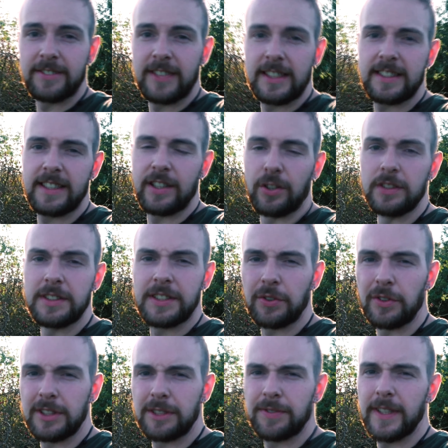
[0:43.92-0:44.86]
wird sie die
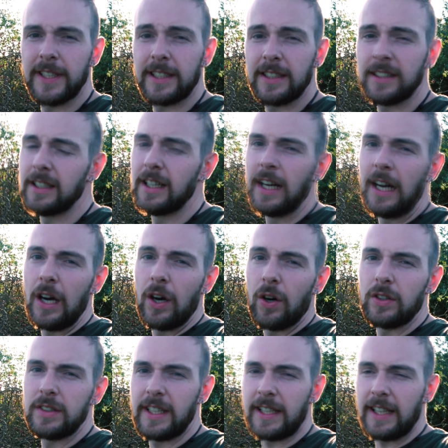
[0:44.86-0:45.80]
Hundsrose finden
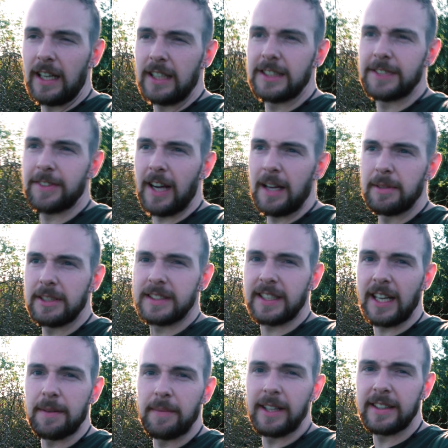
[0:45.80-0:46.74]
und die kann zwei bis
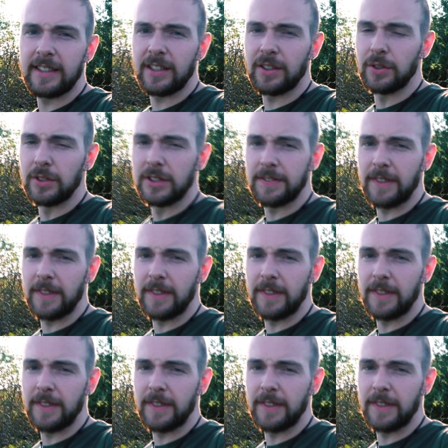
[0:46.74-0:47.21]
drei Meter groß